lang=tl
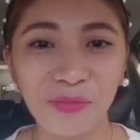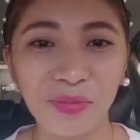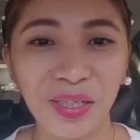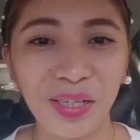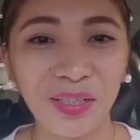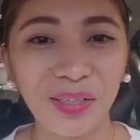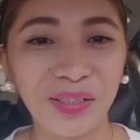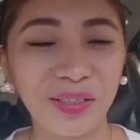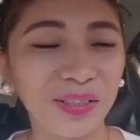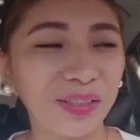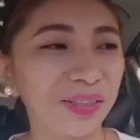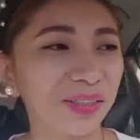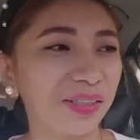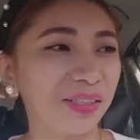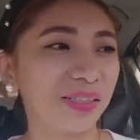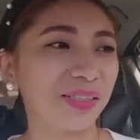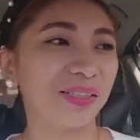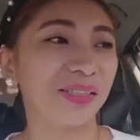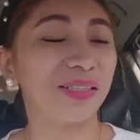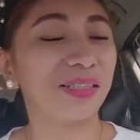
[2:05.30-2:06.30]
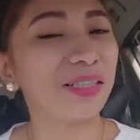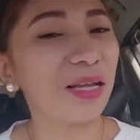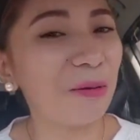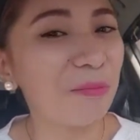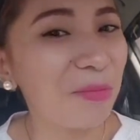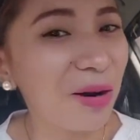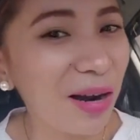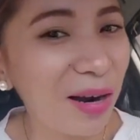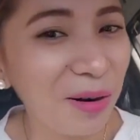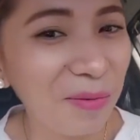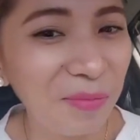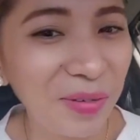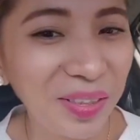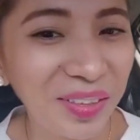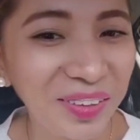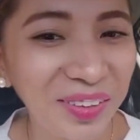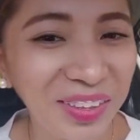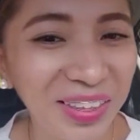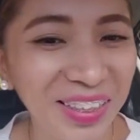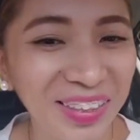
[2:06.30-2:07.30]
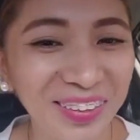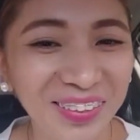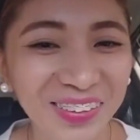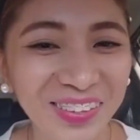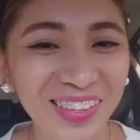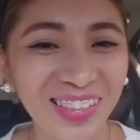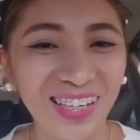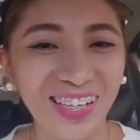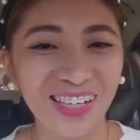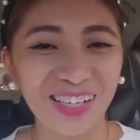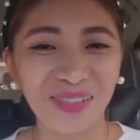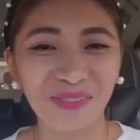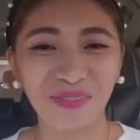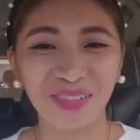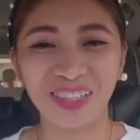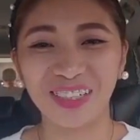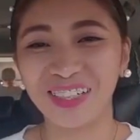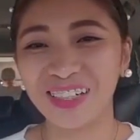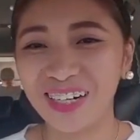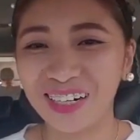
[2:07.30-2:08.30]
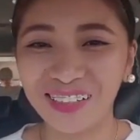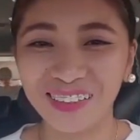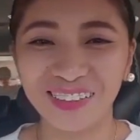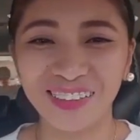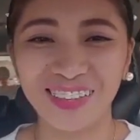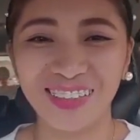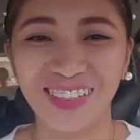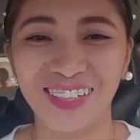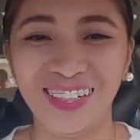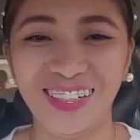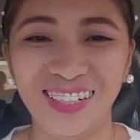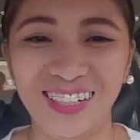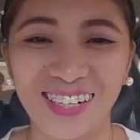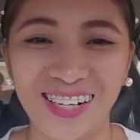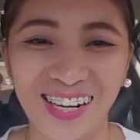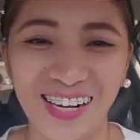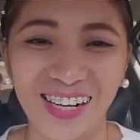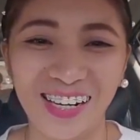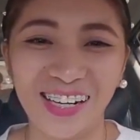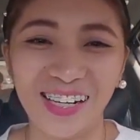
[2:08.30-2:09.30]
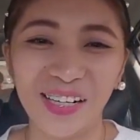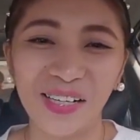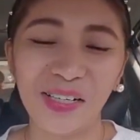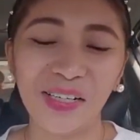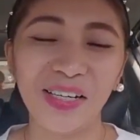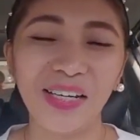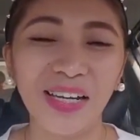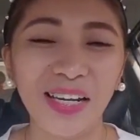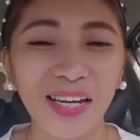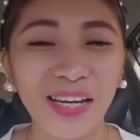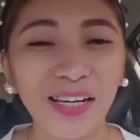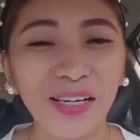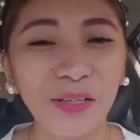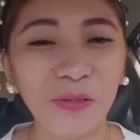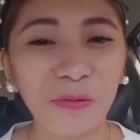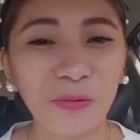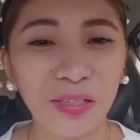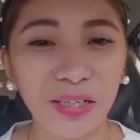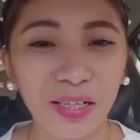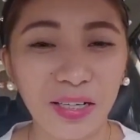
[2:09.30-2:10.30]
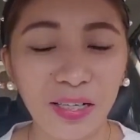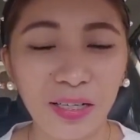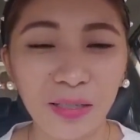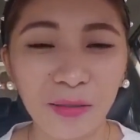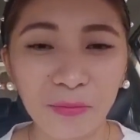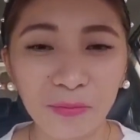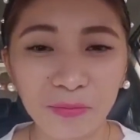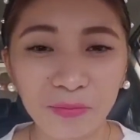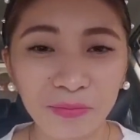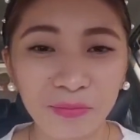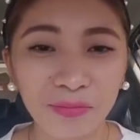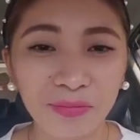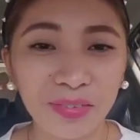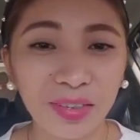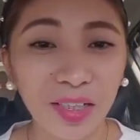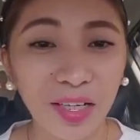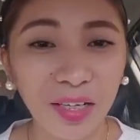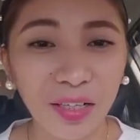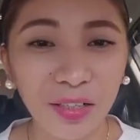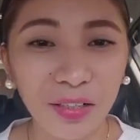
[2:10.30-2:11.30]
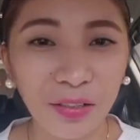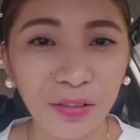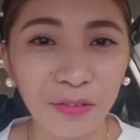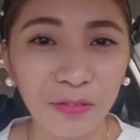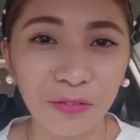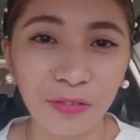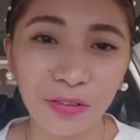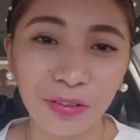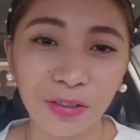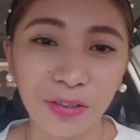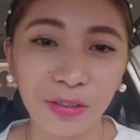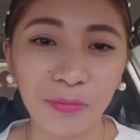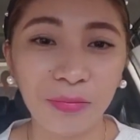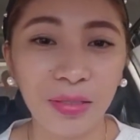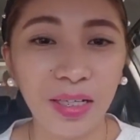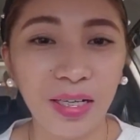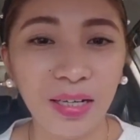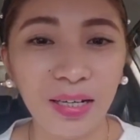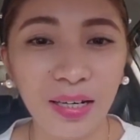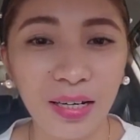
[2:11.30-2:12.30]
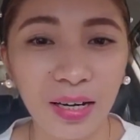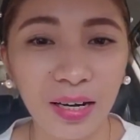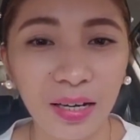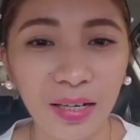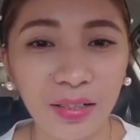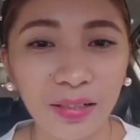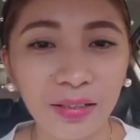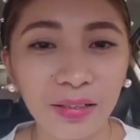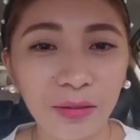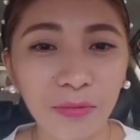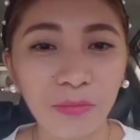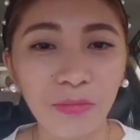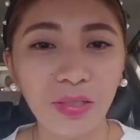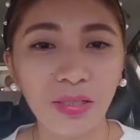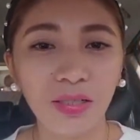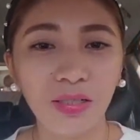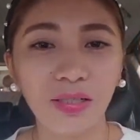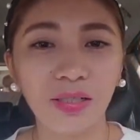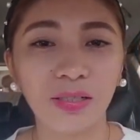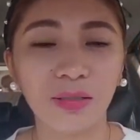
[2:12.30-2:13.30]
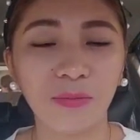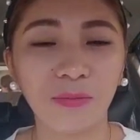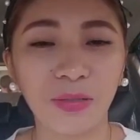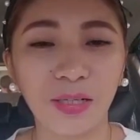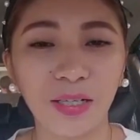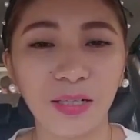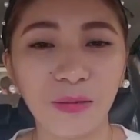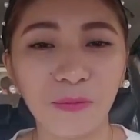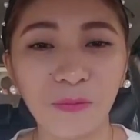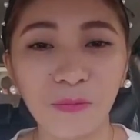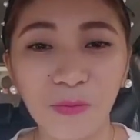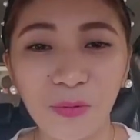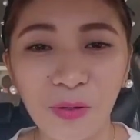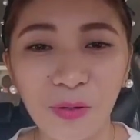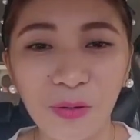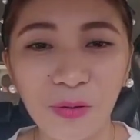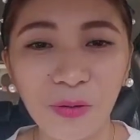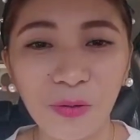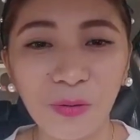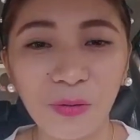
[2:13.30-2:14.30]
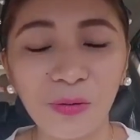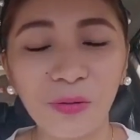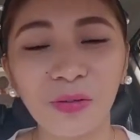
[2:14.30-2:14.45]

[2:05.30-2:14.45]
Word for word: because tabaang pa ko sa una pero karon dili na anyway thank you for being kind to me ang bait mo